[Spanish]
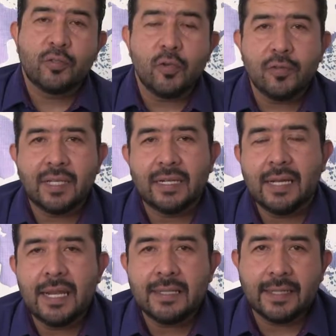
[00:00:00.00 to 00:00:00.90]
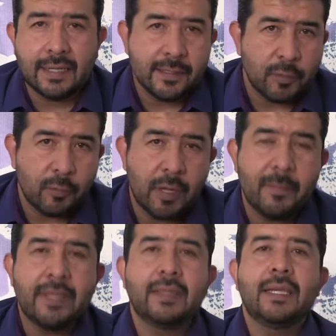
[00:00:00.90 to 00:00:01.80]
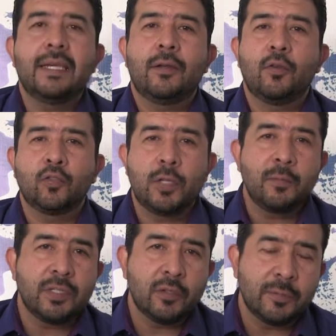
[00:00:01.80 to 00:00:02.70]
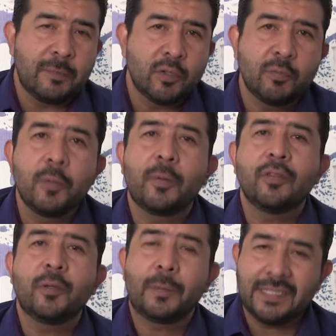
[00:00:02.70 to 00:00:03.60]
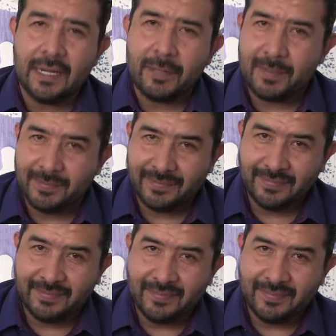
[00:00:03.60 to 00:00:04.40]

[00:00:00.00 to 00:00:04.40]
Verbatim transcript: soy Oscar Glenn, les agradezco igualmente, nos oímos y nos vemos muy pronto, pásenla bien.